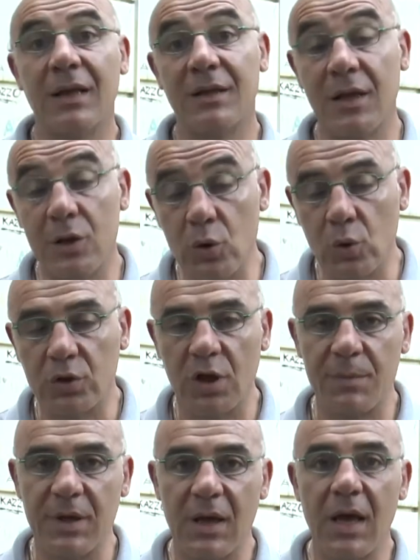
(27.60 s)
degli
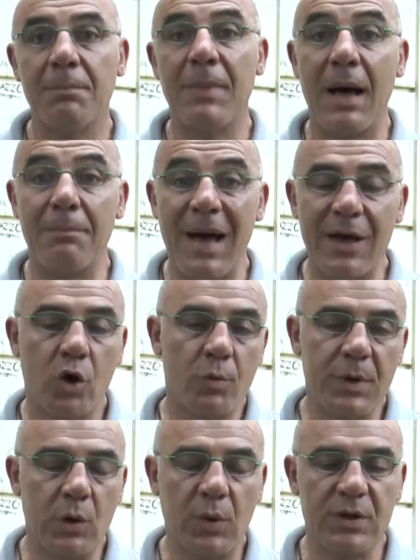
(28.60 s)
ultimi, ma mai come
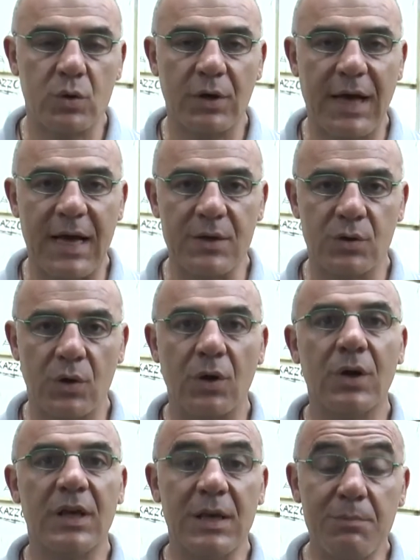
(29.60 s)
in questo caso
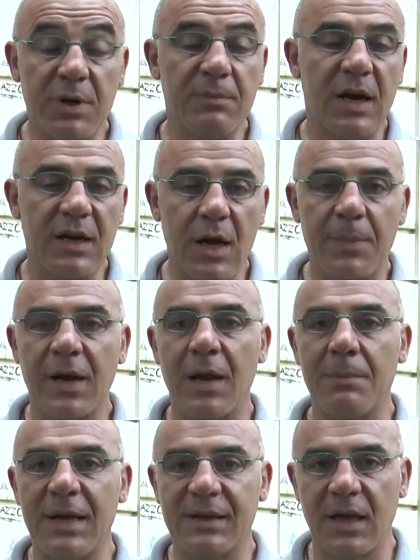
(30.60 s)
in prima linea per la
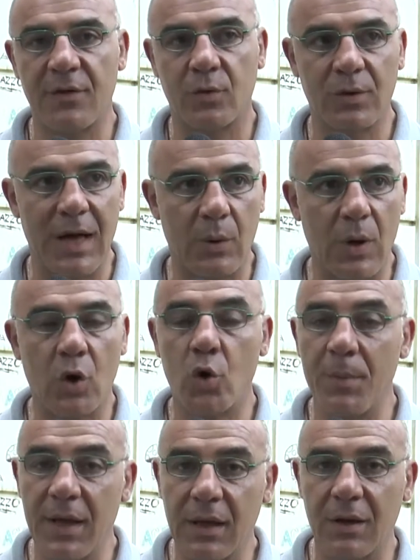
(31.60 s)
battaglia sull'acqua.
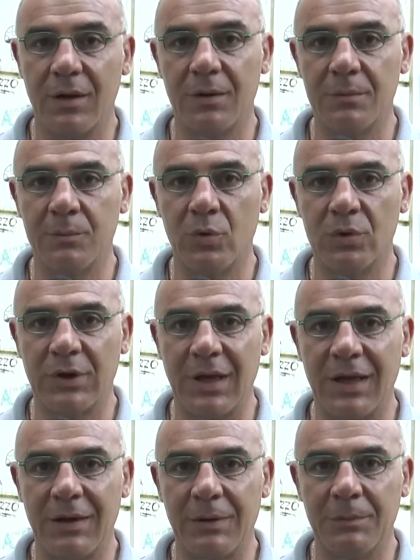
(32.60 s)
Come eh,
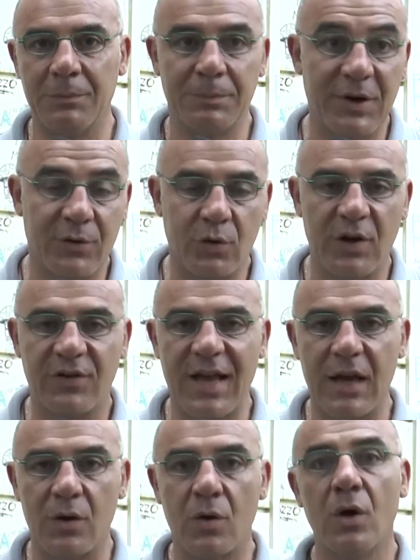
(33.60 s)
molte persone
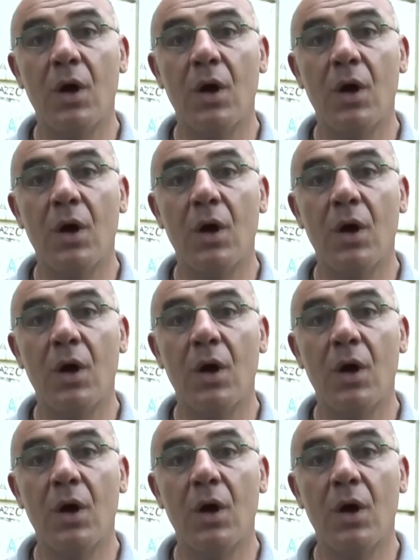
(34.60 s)
sanno,